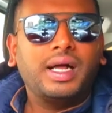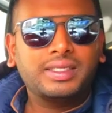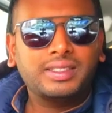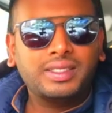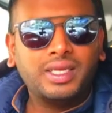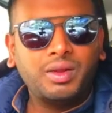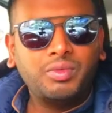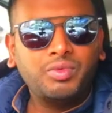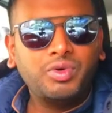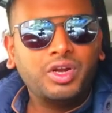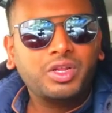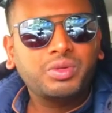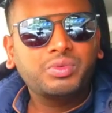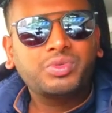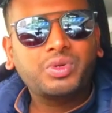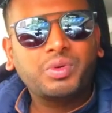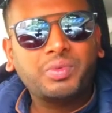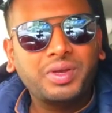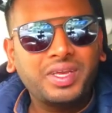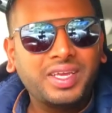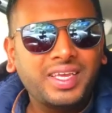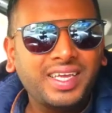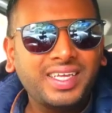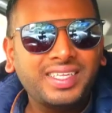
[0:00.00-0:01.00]
আসসালামু আলাইকুম
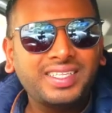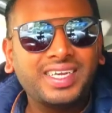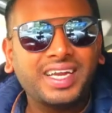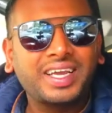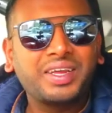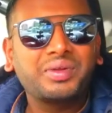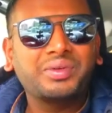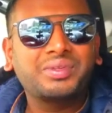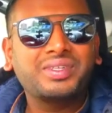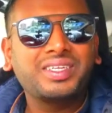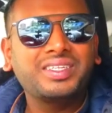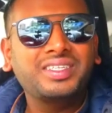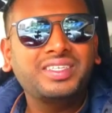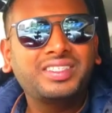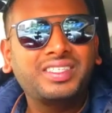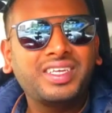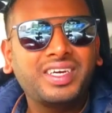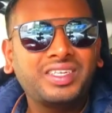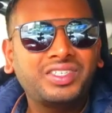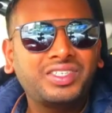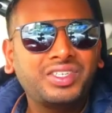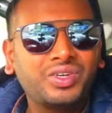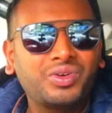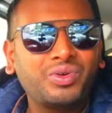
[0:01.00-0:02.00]
সবাইকে জাকির হোসেন
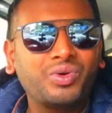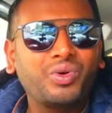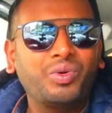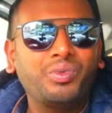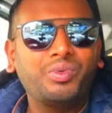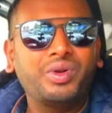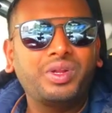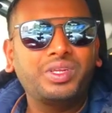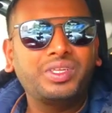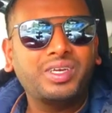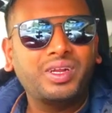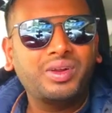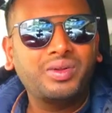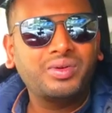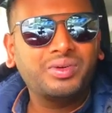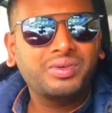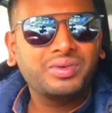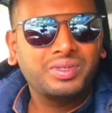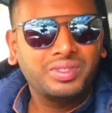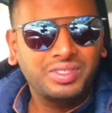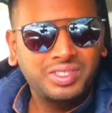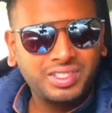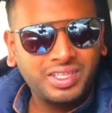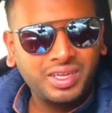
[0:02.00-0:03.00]
জিসান শিক্ষক ও পরিচালক
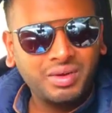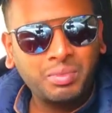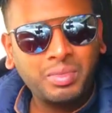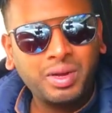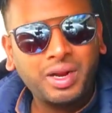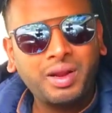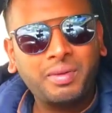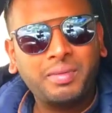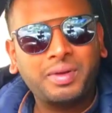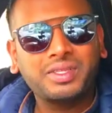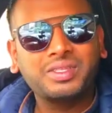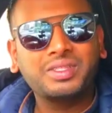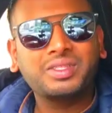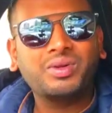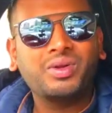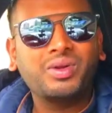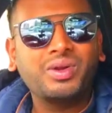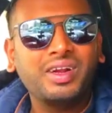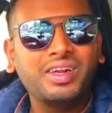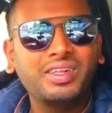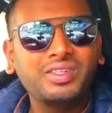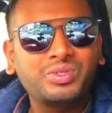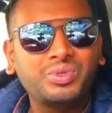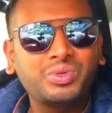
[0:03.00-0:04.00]
জিসান বাংলা বাতিন্দ
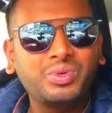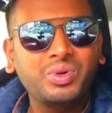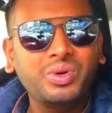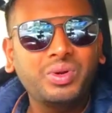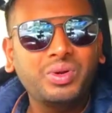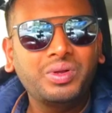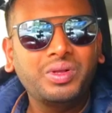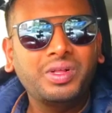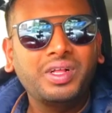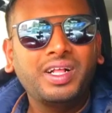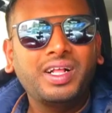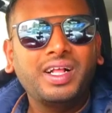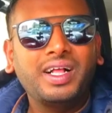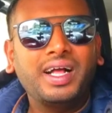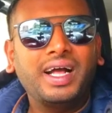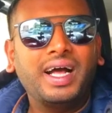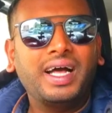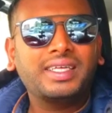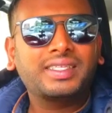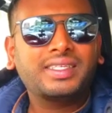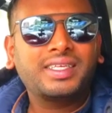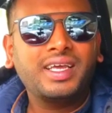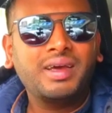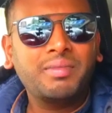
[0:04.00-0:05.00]
অনলাইন স্কুল
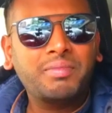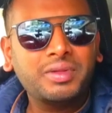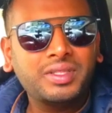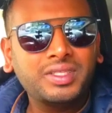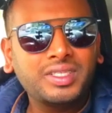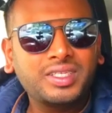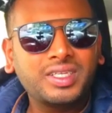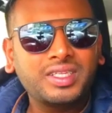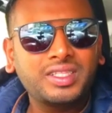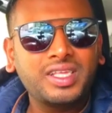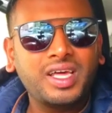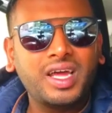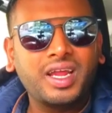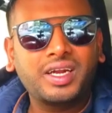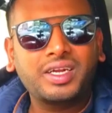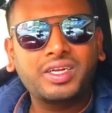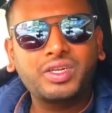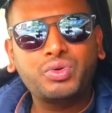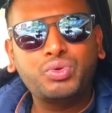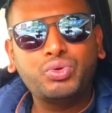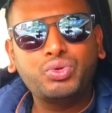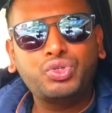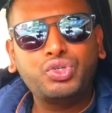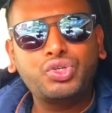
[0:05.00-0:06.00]
আজকে আপনাদের সাথে
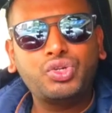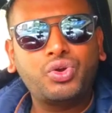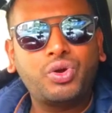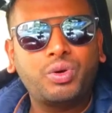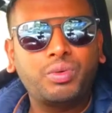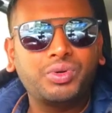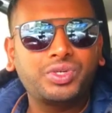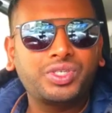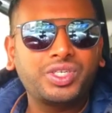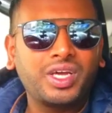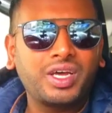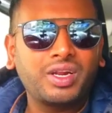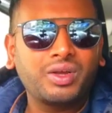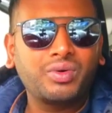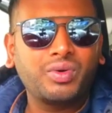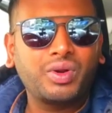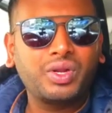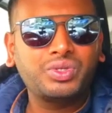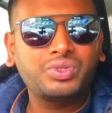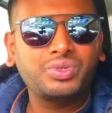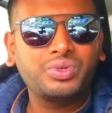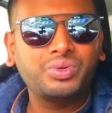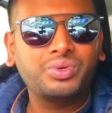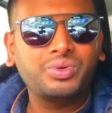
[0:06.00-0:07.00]
আরেকটি খুশির খবর শেয়ার
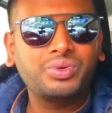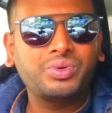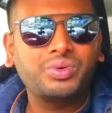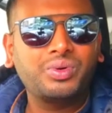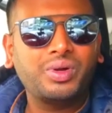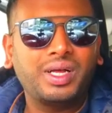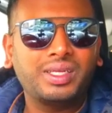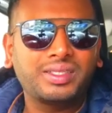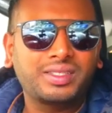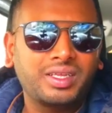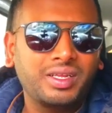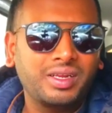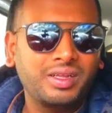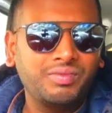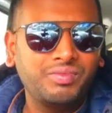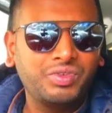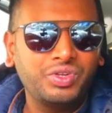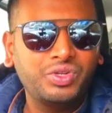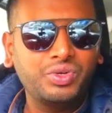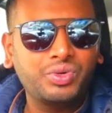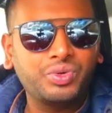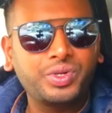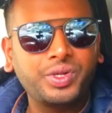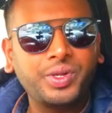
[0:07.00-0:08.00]
করার জন্য আজকের এই
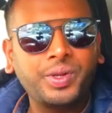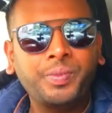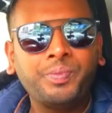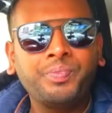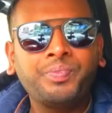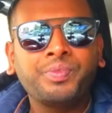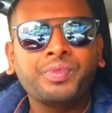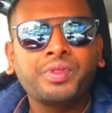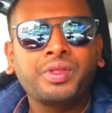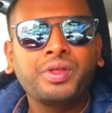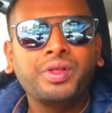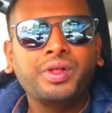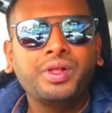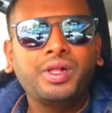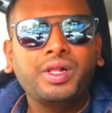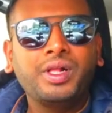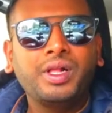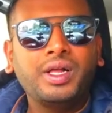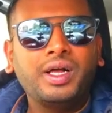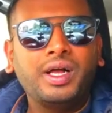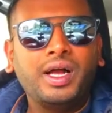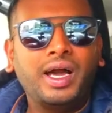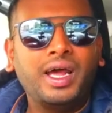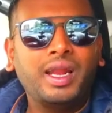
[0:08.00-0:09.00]
ভিডিওটি
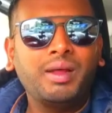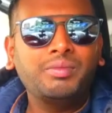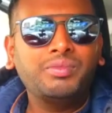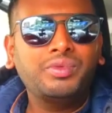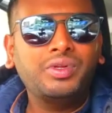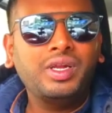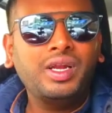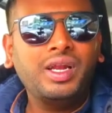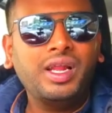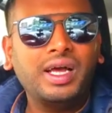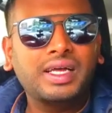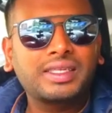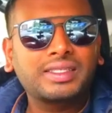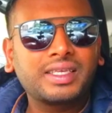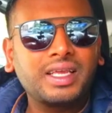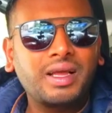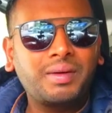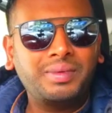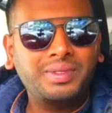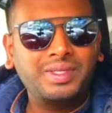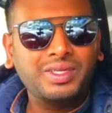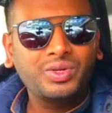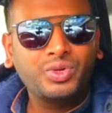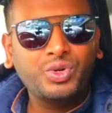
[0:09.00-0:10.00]
আলহামদুলিল্লাহ আজকে
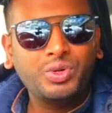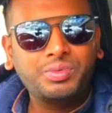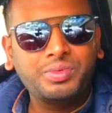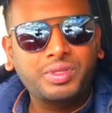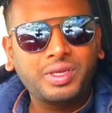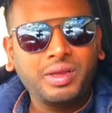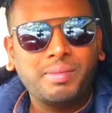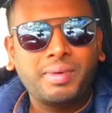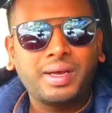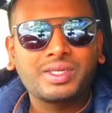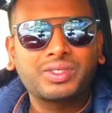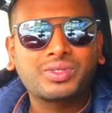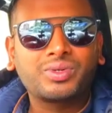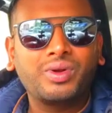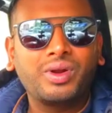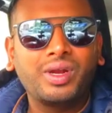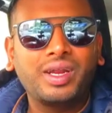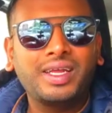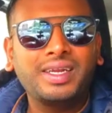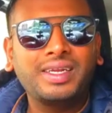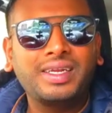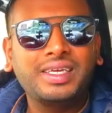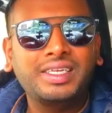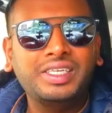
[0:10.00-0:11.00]
আমাদের গ্রুপ থেকে পাশ
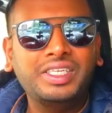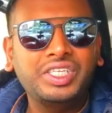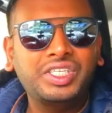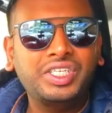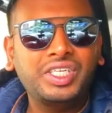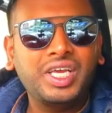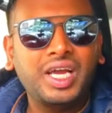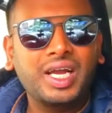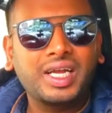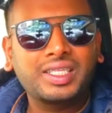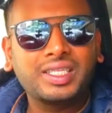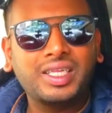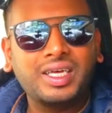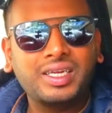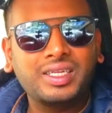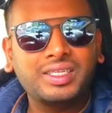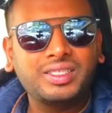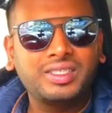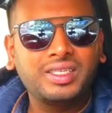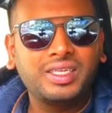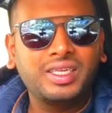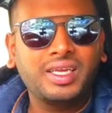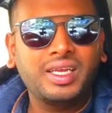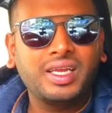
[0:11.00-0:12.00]
করলেন নিশি আক্তার
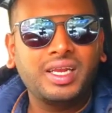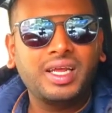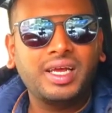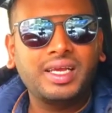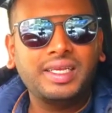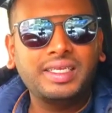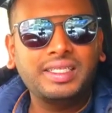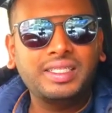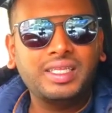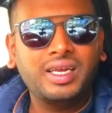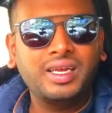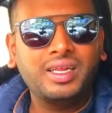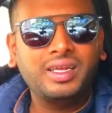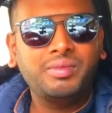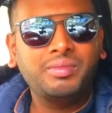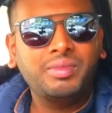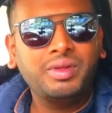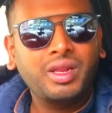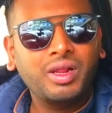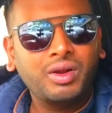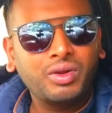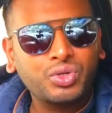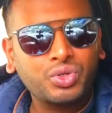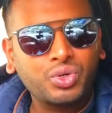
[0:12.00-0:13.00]
যিনি কিনা ইতালির
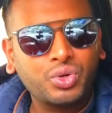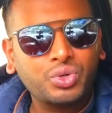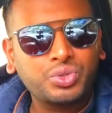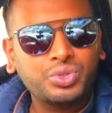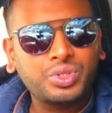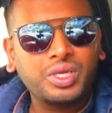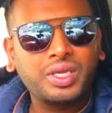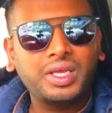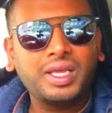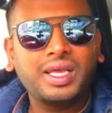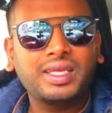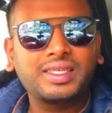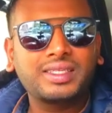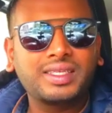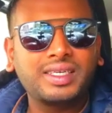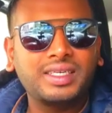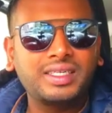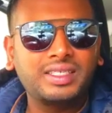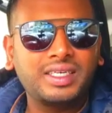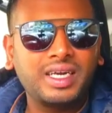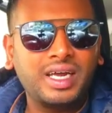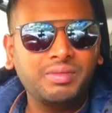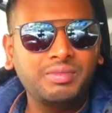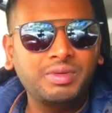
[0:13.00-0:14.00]
মিলানো শহর থেকে আজকে
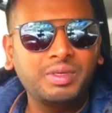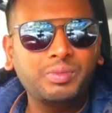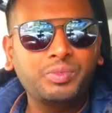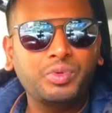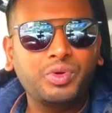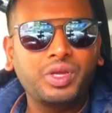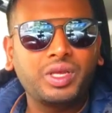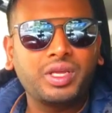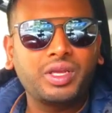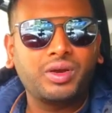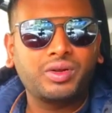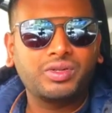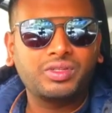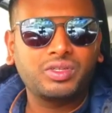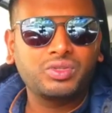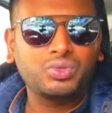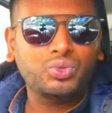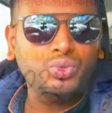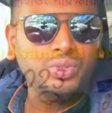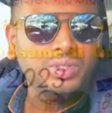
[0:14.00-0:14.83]
ড্রাইভিং পরীক্ষা অর্থাৎ